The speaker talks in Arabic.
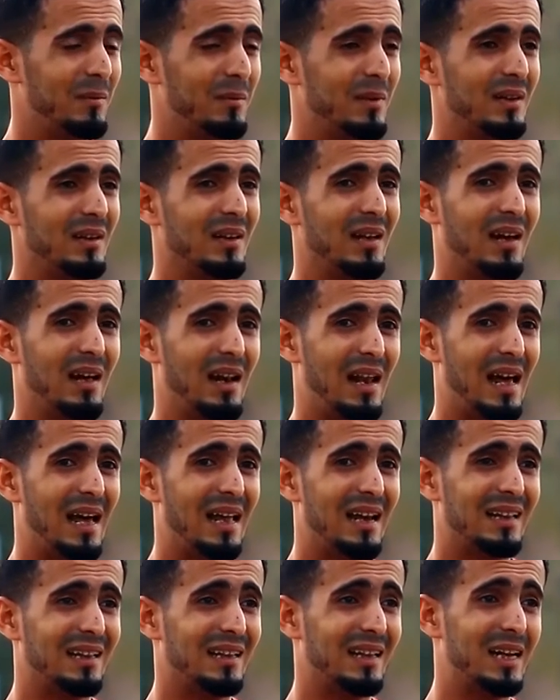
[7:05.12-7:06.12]
من
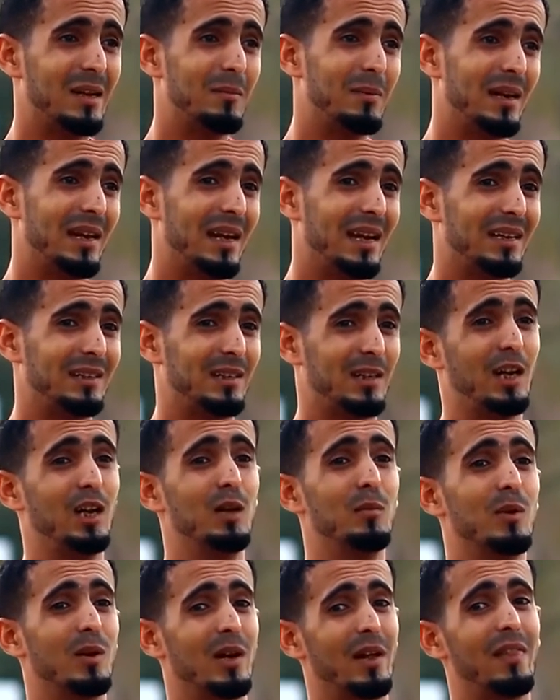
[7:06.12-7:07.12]
الحالات الغريبه اللي جيت
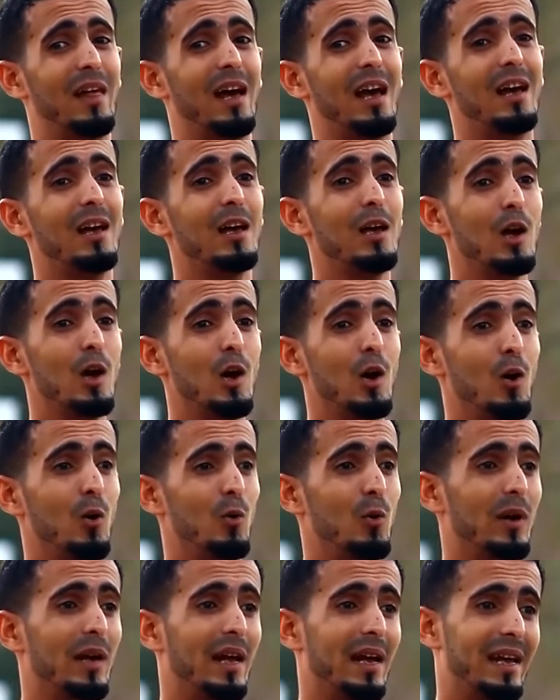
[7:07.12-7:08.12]
اكلمه كذا
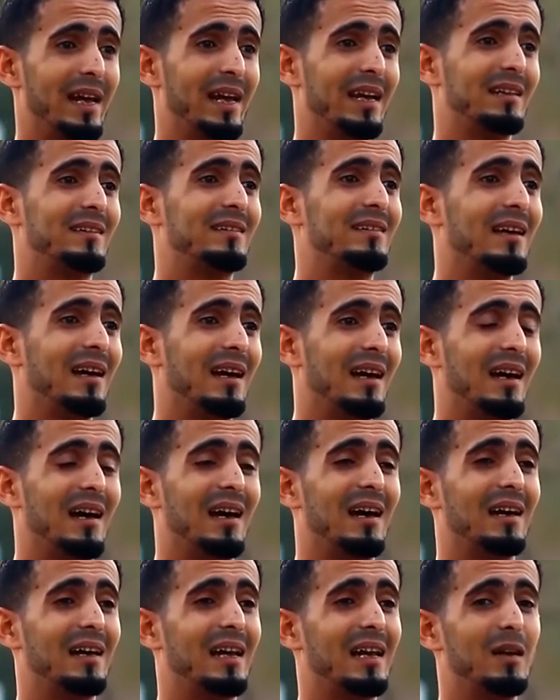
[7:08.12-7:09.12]
وانا جيت آه،
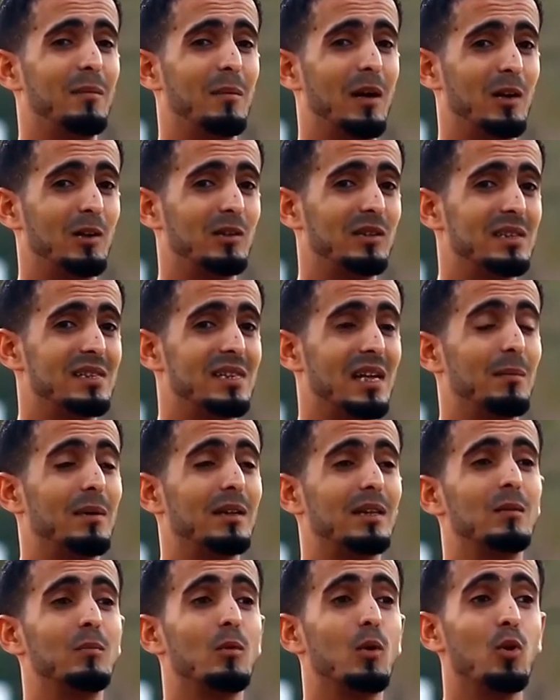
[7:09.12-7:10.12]
اكلمك وانت استقبلت
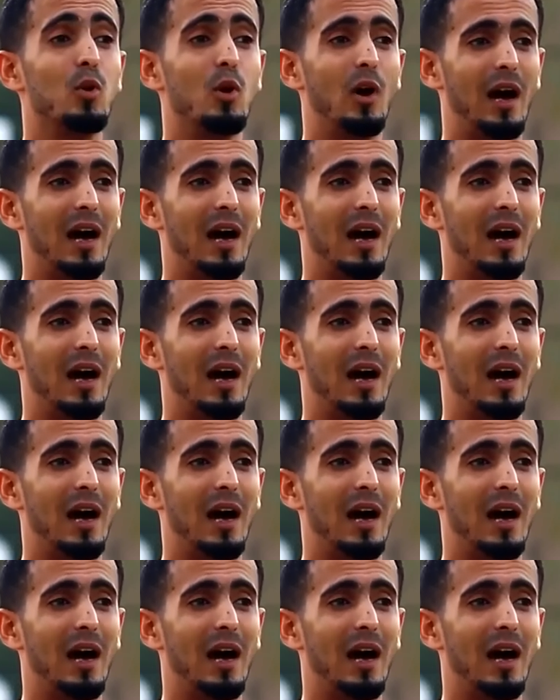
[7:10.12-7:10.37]
الموضوع